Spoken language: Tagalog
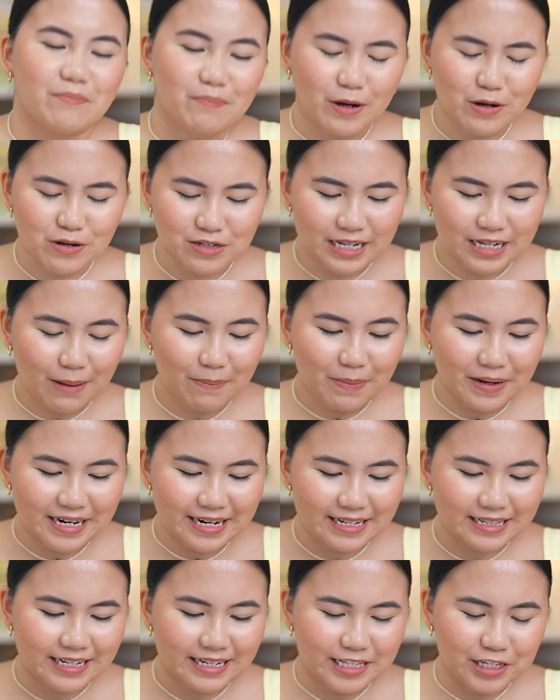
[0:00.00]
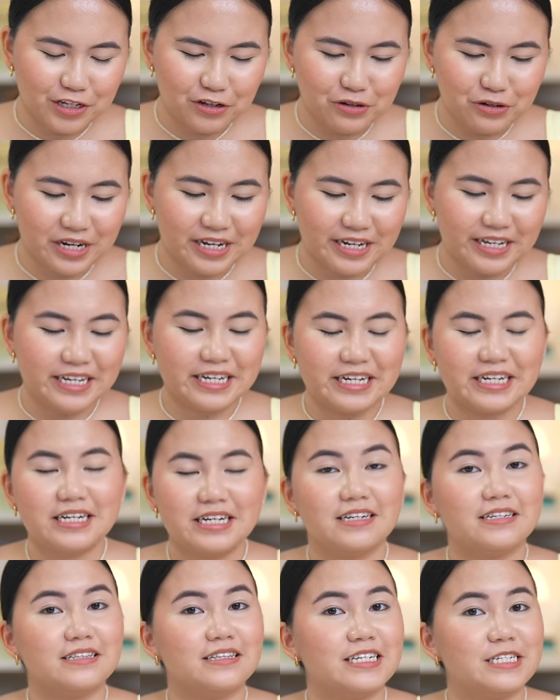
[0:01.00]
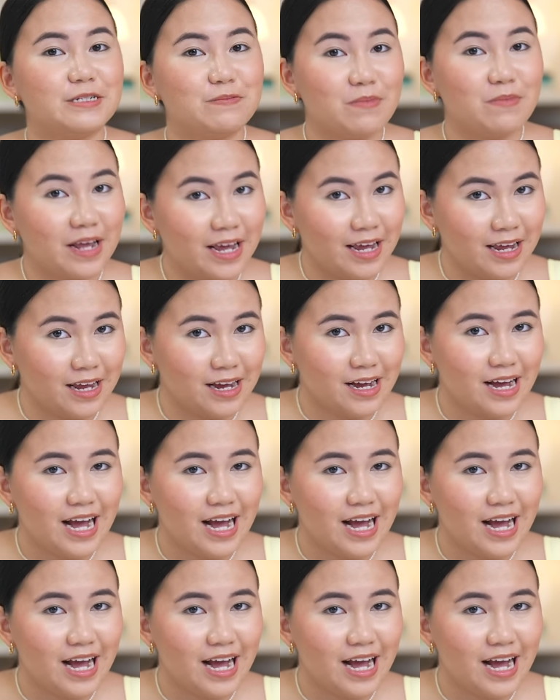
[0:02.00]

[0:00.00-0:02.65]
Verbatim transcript: pag-usapan natin yung kanyang ah, display.